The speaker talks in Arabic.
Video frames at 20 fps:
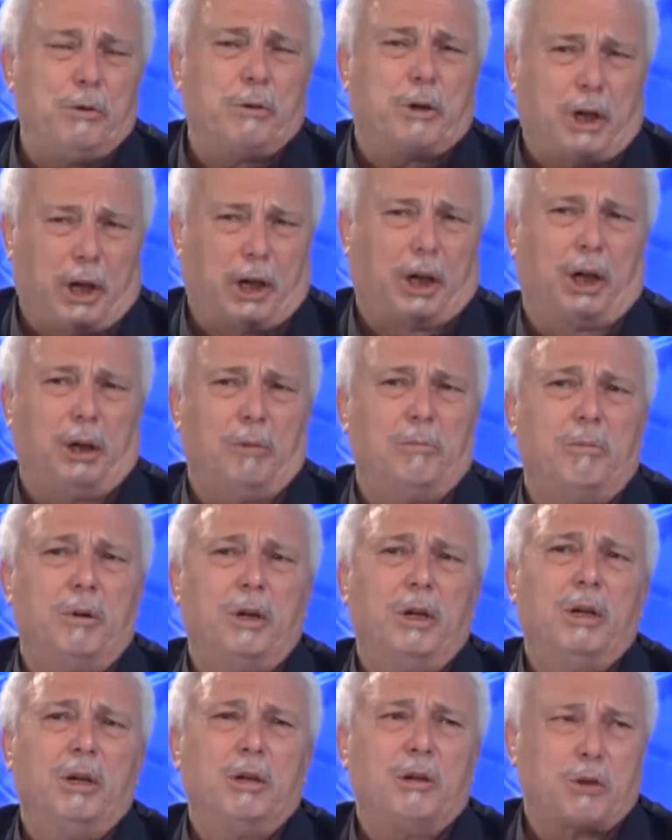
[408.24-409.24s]
يكرم
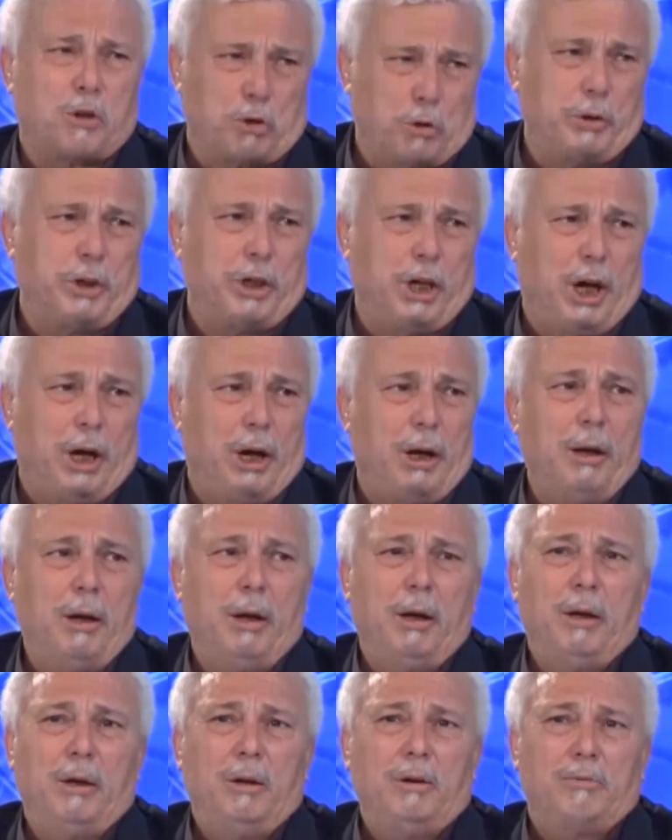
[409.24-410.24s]
سونيا
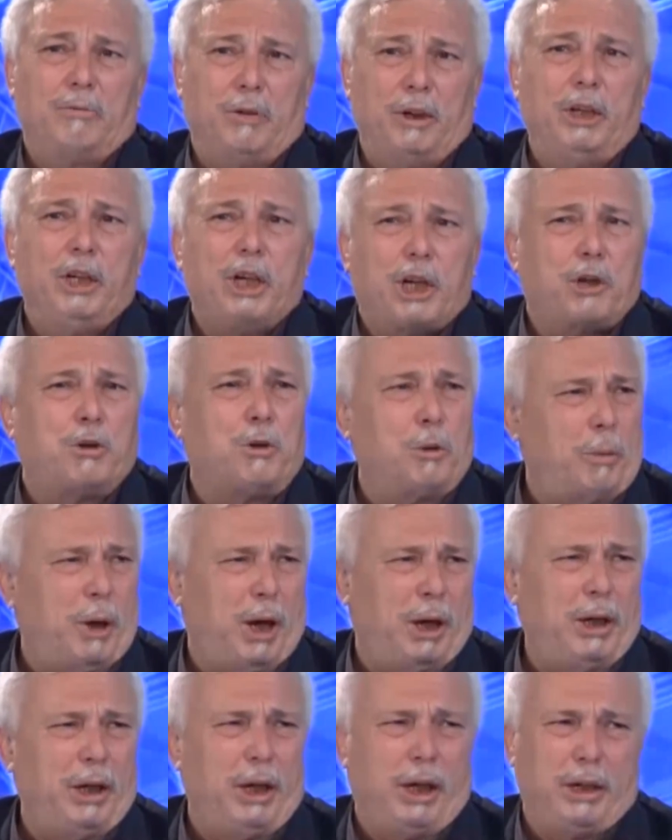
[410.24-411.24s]
فليكتب
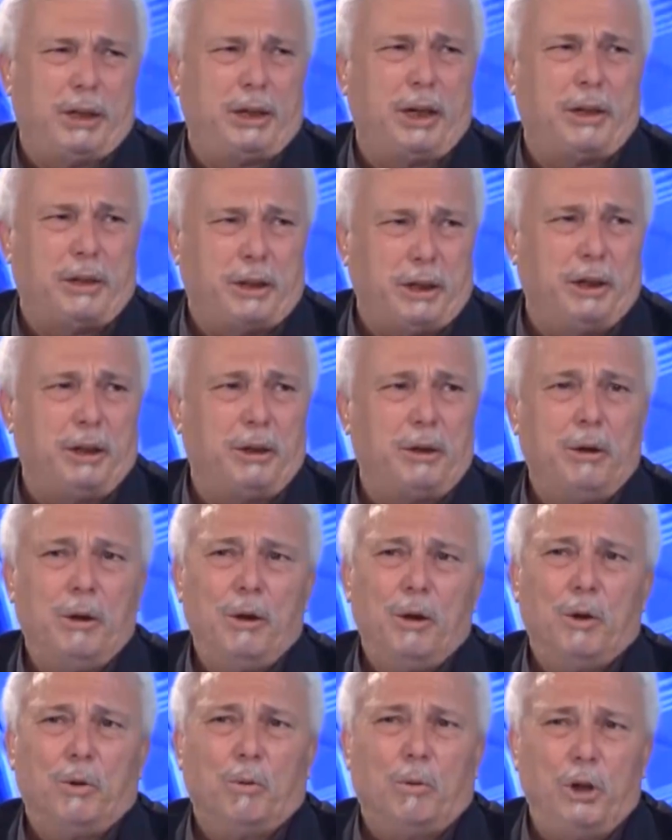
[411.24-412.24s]
عليها الكثير
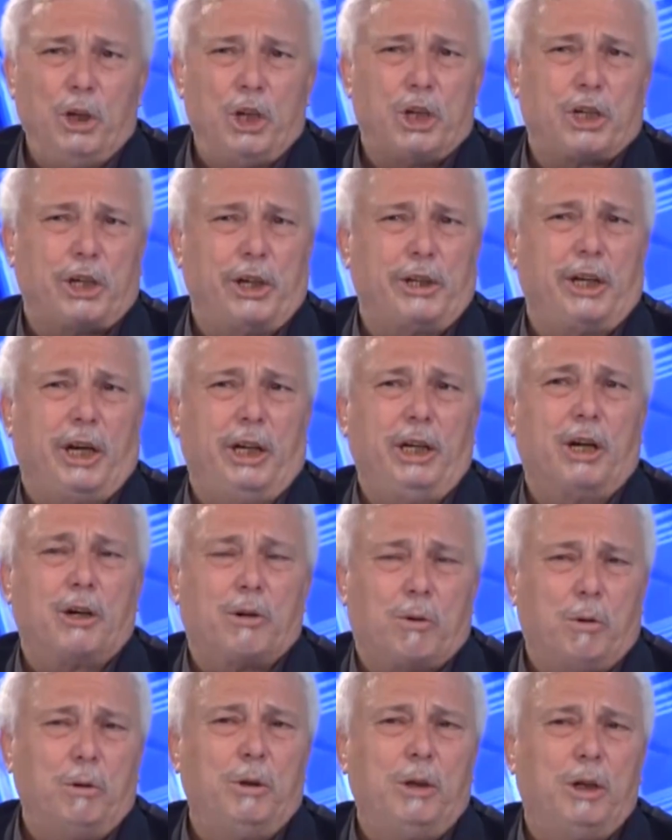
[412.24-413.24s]
ويشهد على
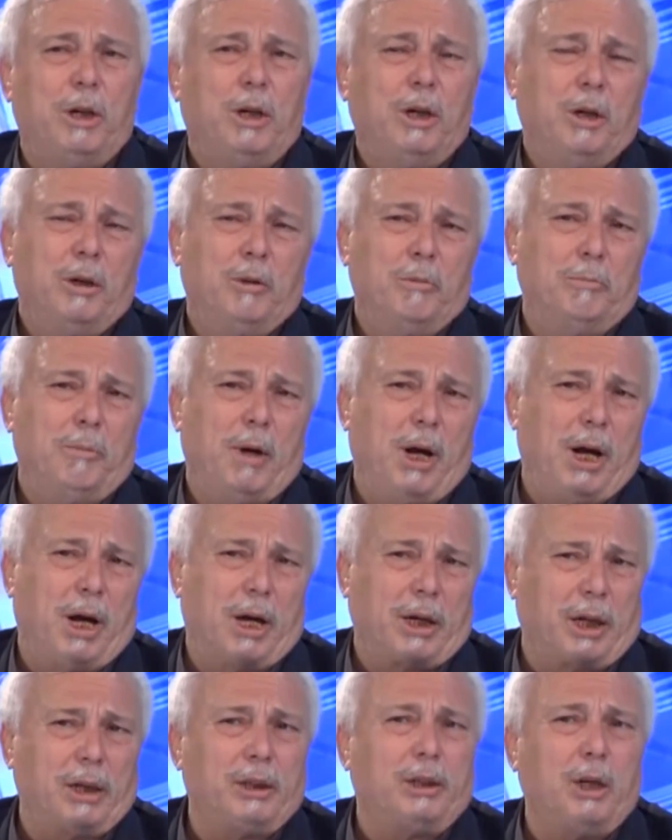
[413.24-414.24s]
كل ما
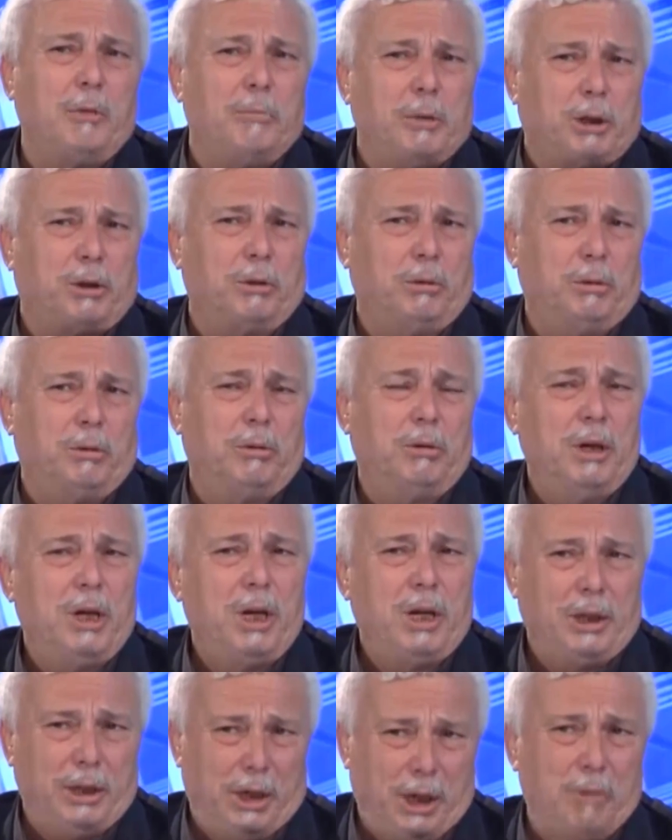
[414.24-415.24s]
قدمته
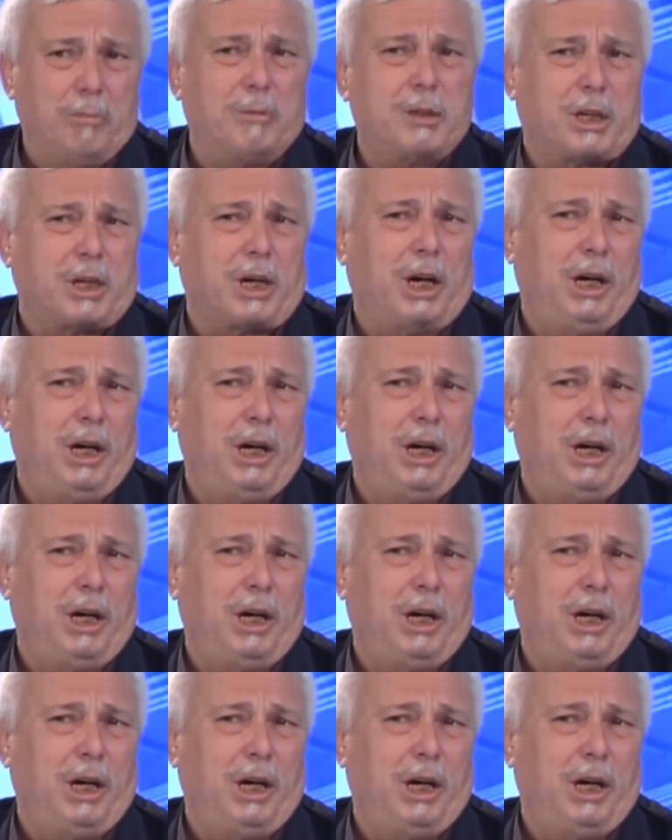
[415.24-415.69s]
للمسرح